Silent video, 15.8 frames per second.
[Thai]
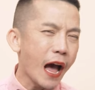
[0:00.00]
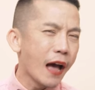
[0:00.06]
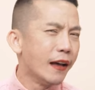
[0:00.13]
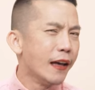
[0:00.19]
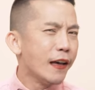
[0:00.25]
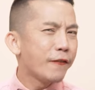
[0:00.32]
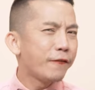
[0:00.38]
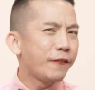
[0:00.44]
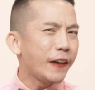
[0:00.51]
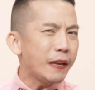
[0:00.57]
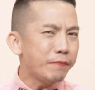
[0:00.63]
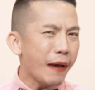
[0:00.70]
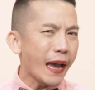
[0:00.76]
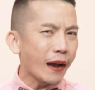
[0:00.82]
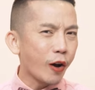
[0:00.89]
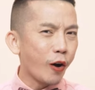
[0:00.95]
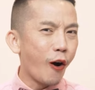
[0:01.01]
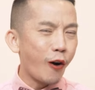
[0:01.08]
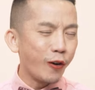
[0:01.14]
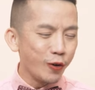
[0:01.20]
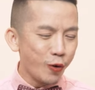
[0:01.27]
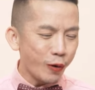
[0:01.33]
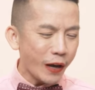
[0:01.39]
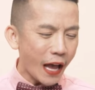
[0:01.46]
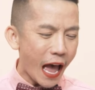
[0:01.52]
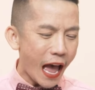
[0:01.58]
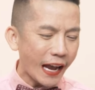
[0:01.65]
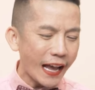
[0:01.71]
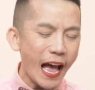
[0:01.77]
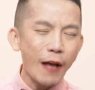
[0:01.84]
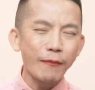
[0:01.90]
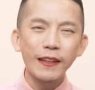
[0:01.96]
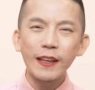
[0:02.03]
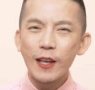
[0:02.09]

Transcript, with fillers: ว่า feedback ของลูกค้าค่ะ